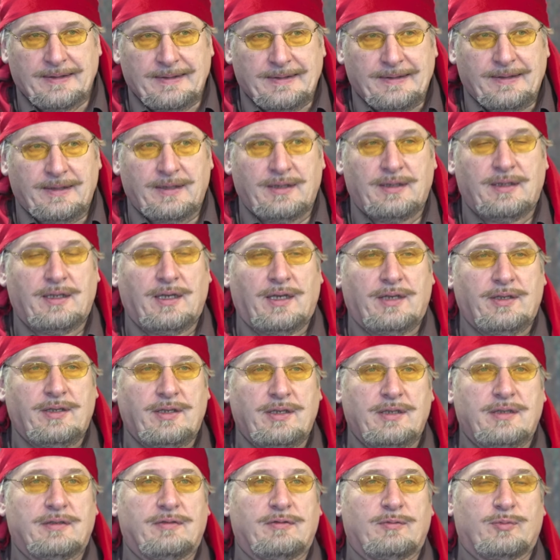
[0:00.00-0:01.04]
И для
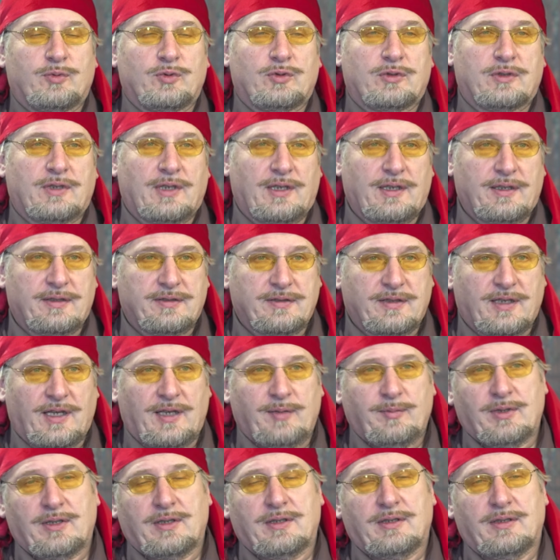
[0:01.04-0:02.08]
них выпускались
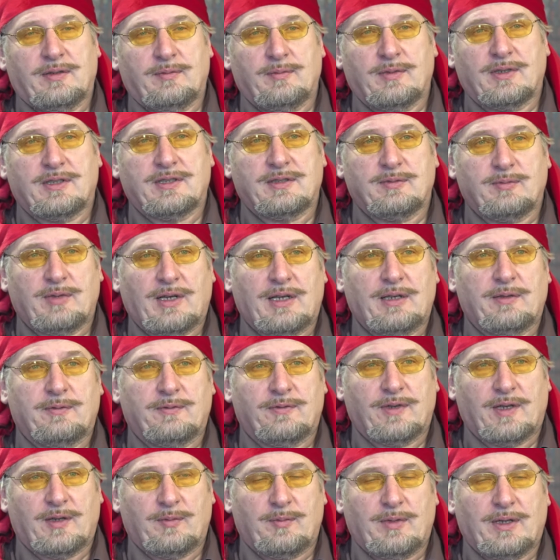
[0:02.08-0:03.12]
камеры максимальным
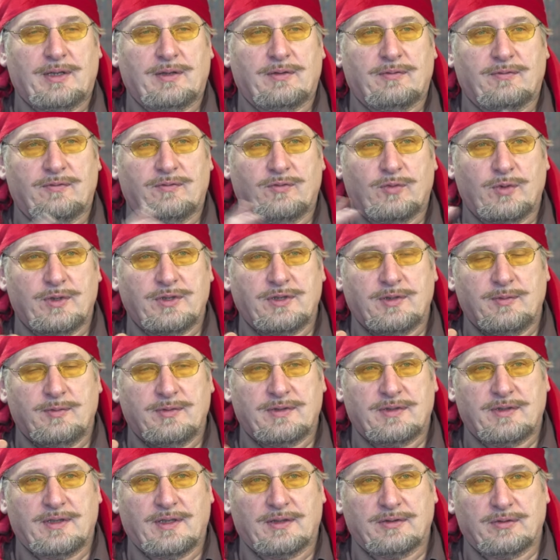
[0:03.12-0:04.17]
форматом
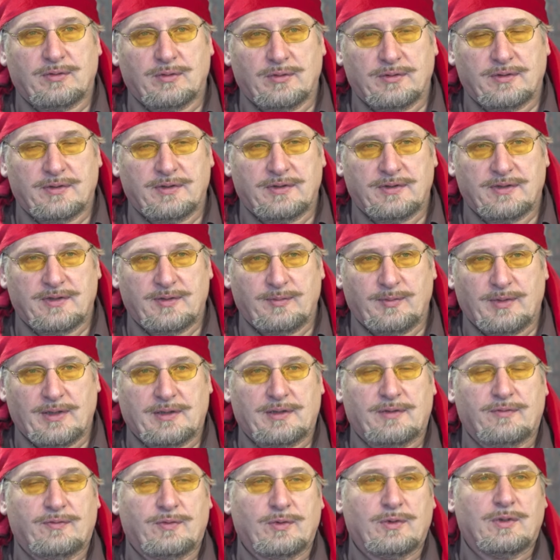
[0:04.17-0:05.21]
80 на 100
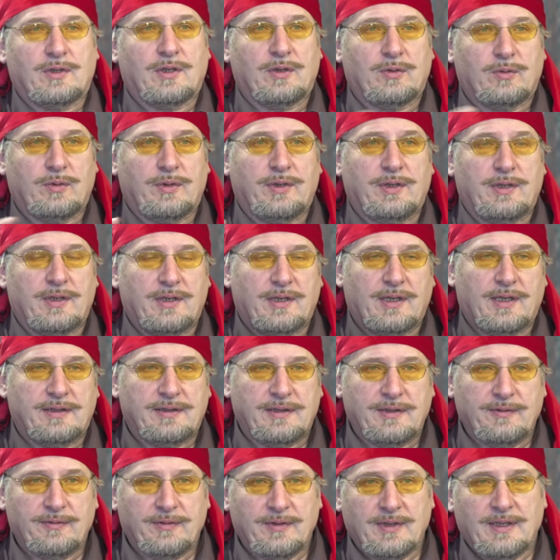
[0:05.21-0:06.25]
сантиметров. Вот такой
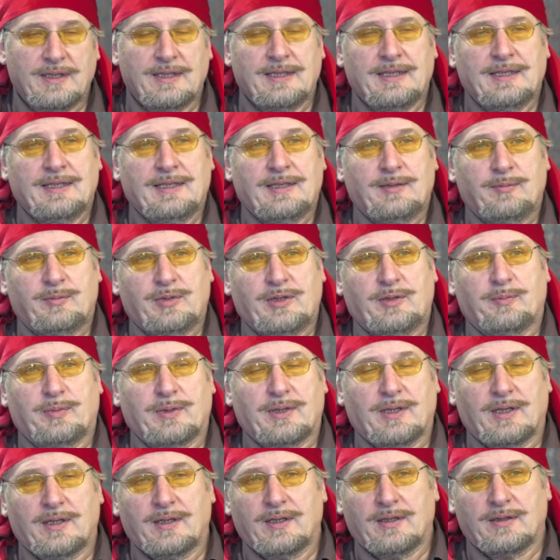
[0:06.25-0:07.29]
негатив
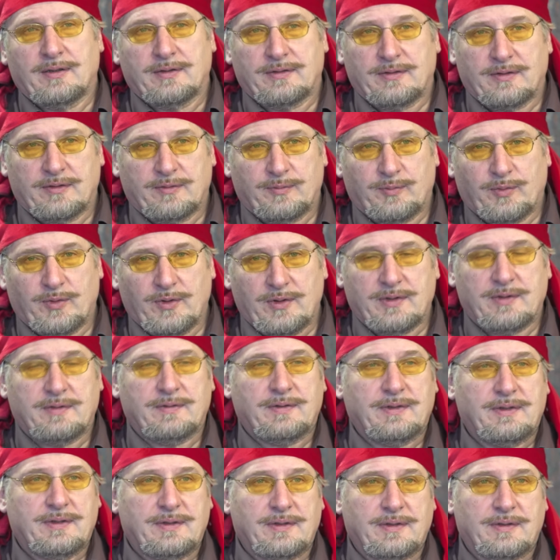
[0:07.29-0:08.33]
предполагалось
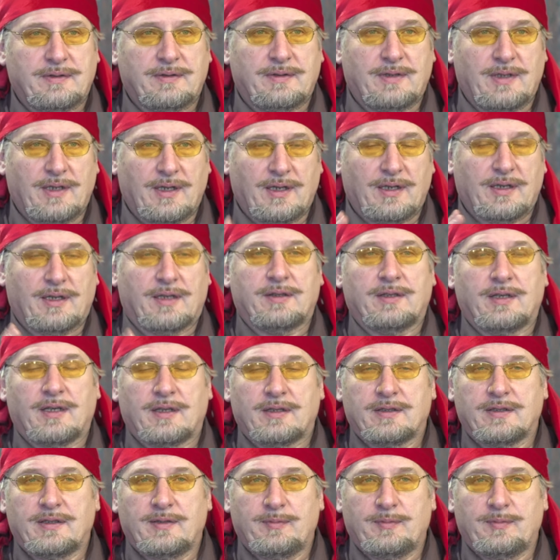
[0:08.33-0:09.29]
использовать для контактной